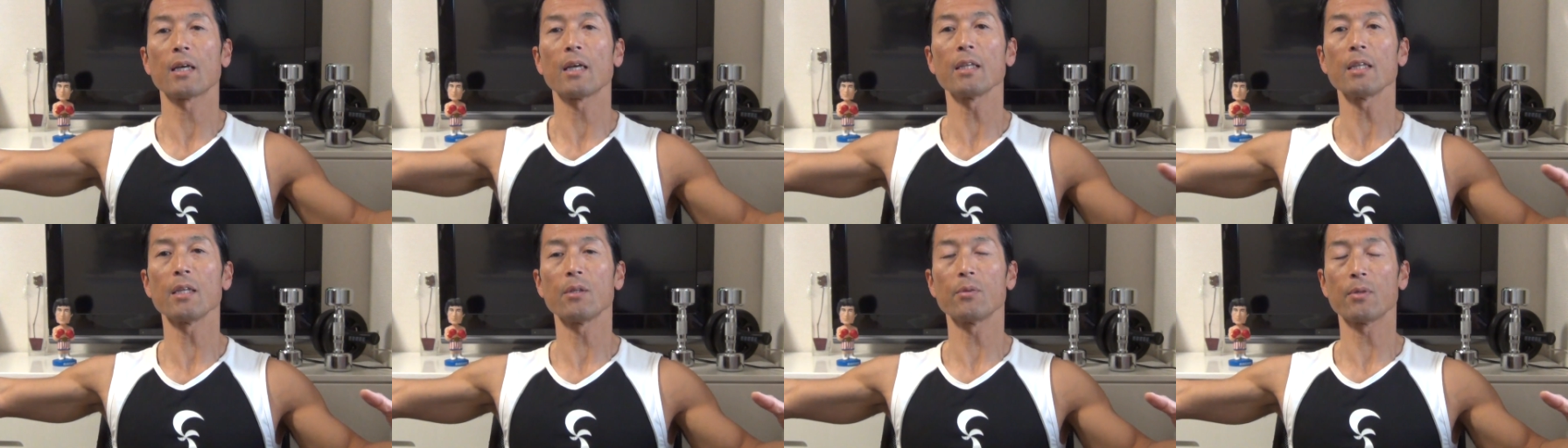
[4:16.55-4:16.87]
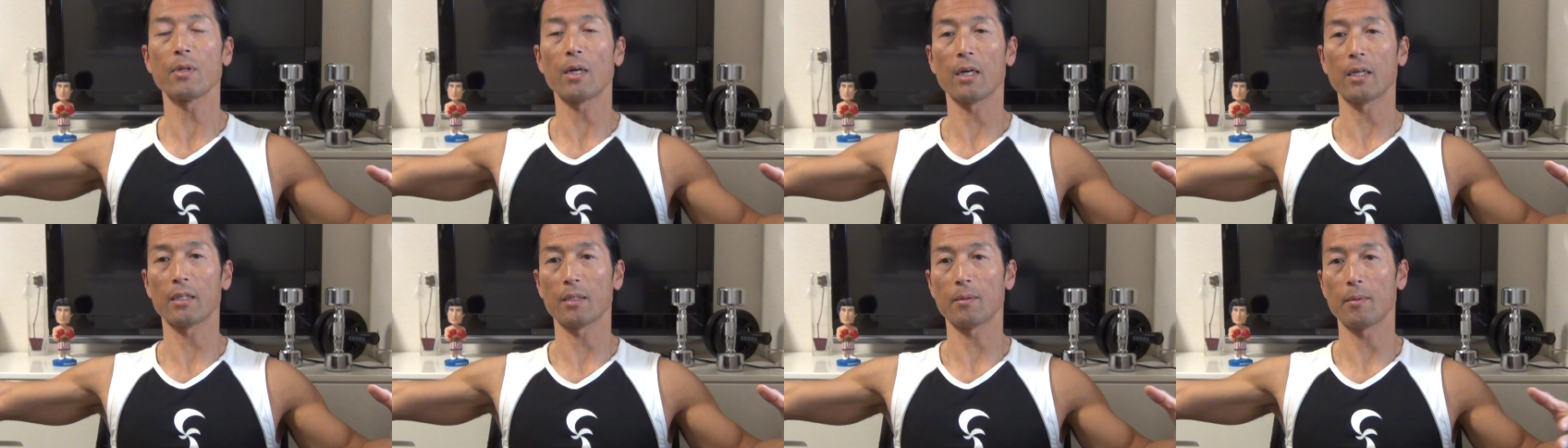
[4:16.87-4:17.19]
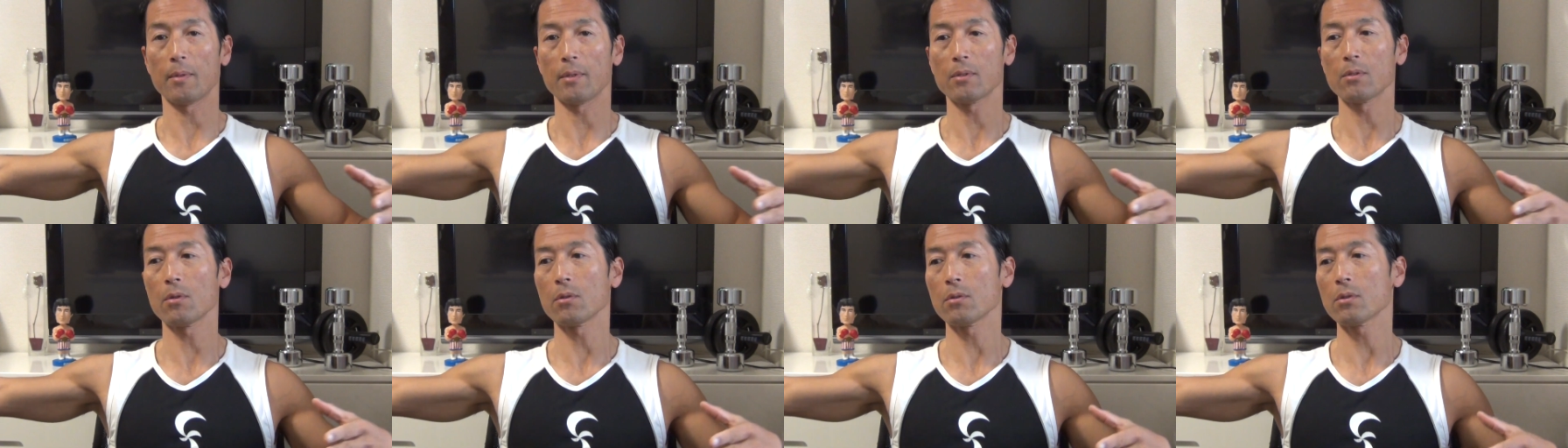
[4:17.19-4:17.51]
かなり負荷がかかって
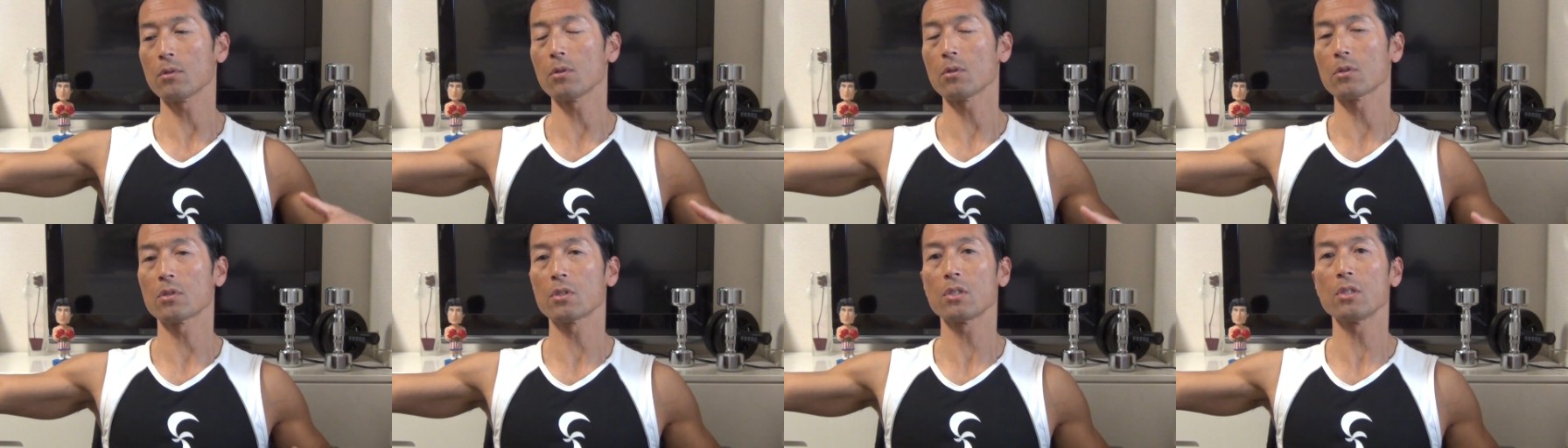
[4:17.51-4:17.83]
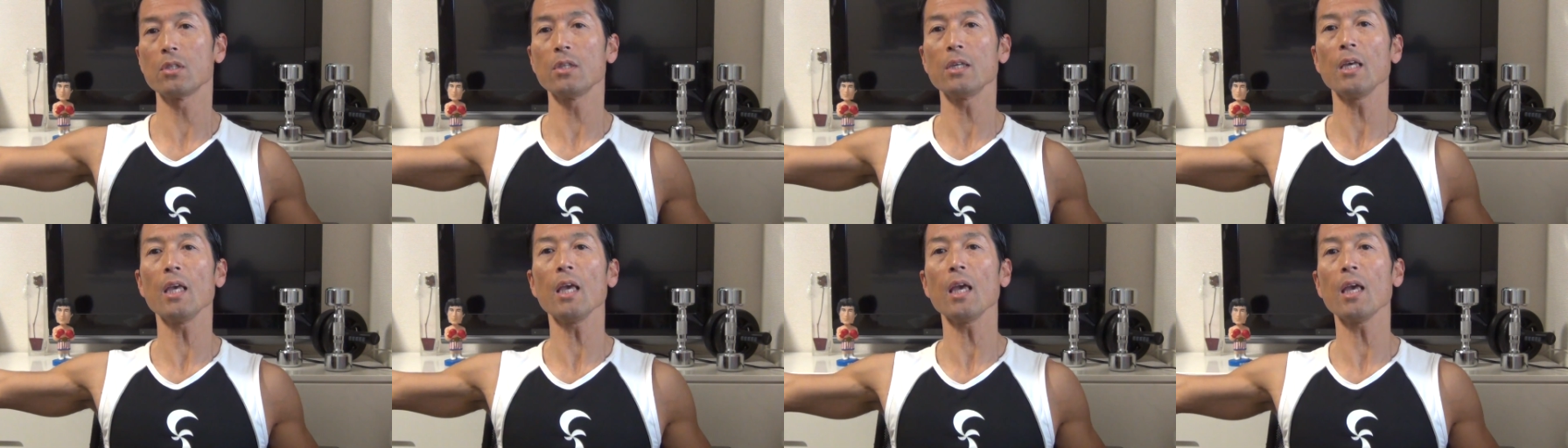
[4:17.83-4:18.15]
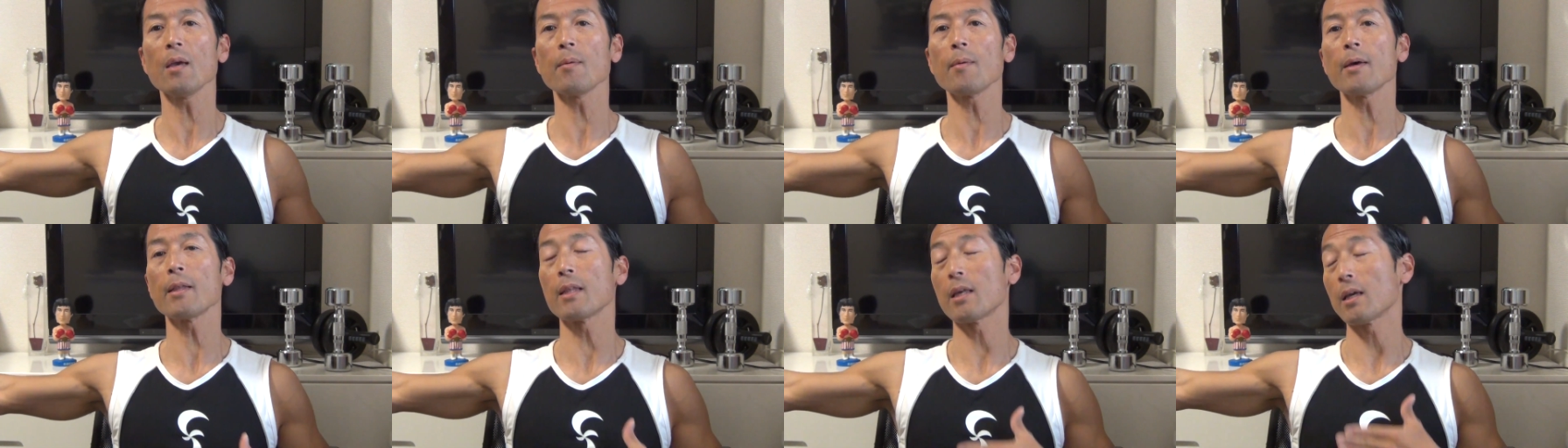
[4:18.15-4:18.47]
くる。そうすると水
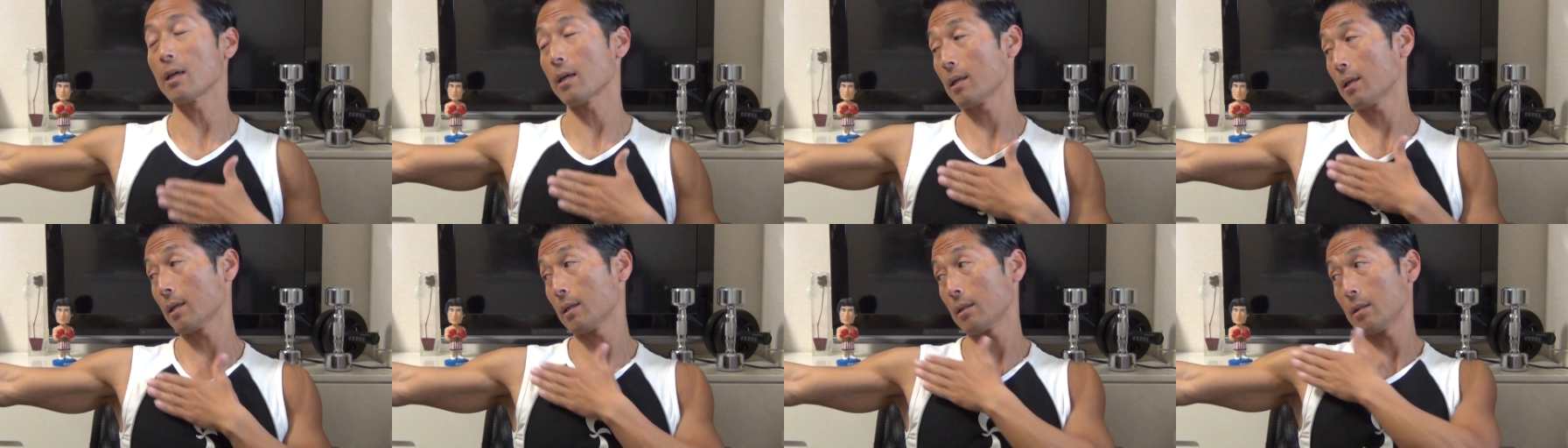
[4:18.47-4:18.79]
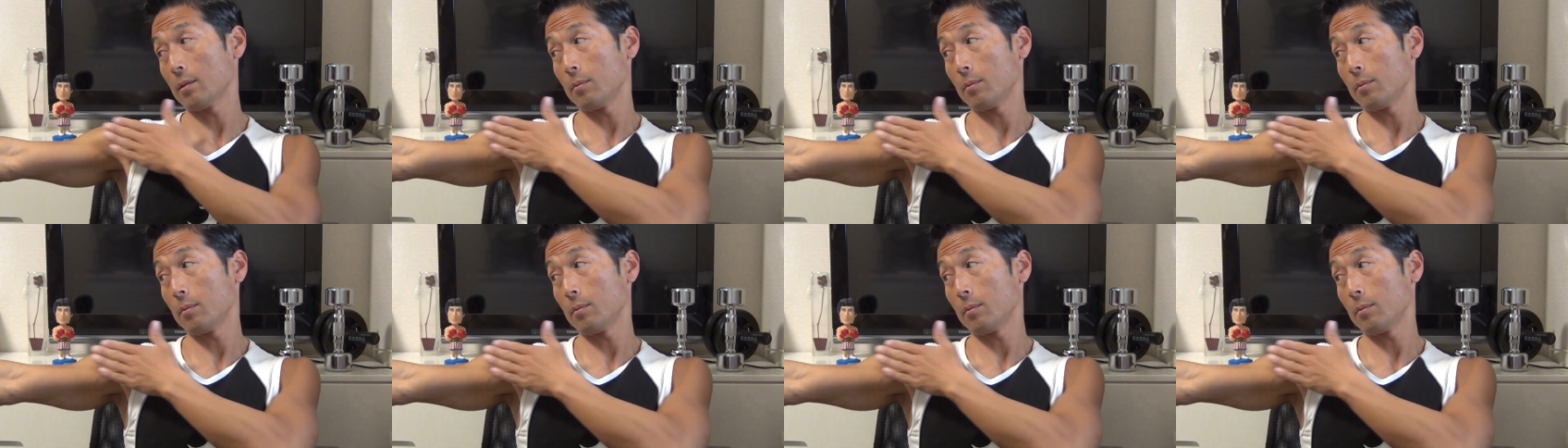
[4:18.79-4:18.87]
平まで、